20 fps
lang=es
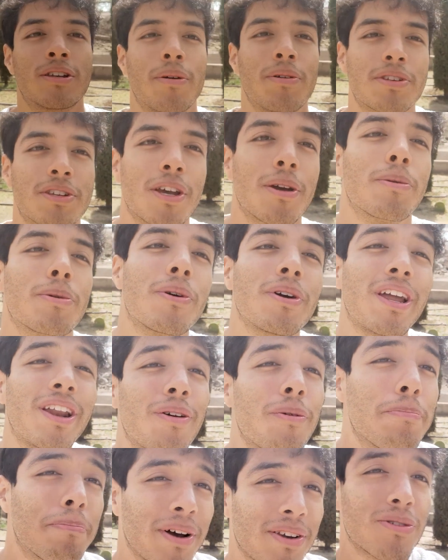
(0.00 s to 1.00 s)
¿Sabes qué, bro? Iré
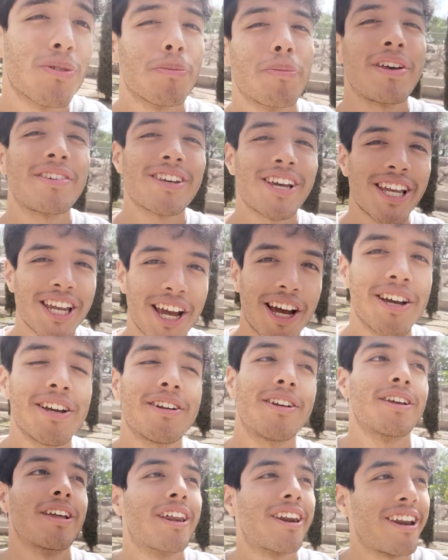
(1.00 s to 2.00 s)
un paso más allá
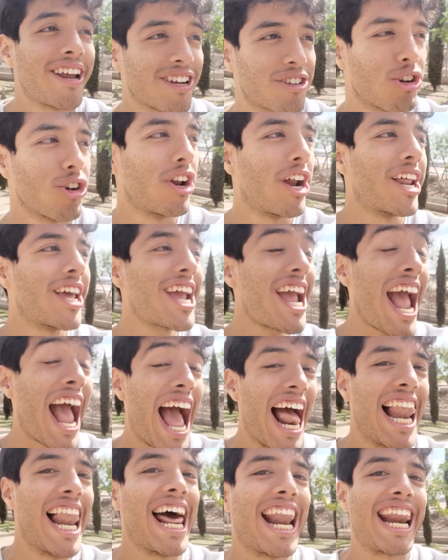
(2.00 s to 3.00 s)
y reaccionaré
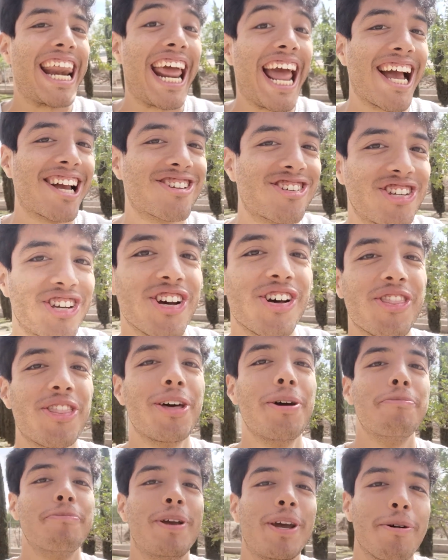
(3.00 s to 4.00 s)
a la reacción
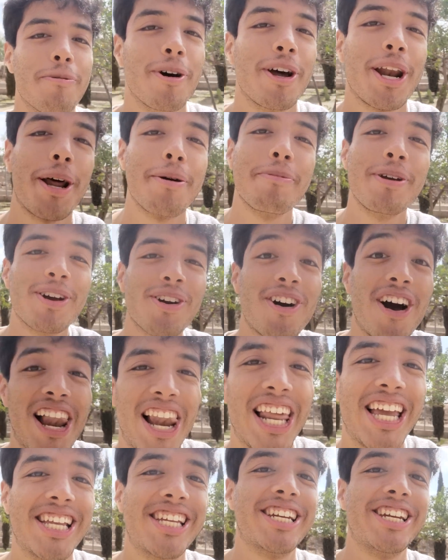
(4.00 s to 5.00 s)
de mi buen amigo
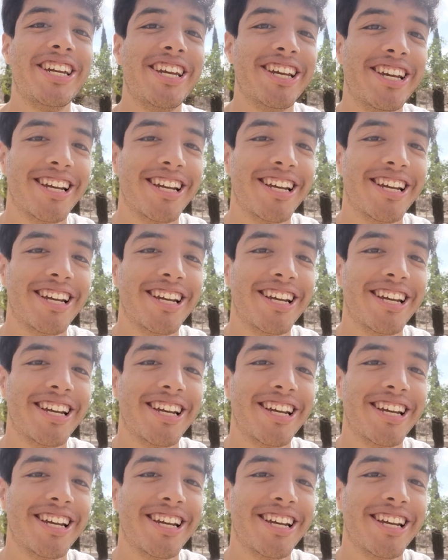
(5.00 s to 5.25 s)
Alechi.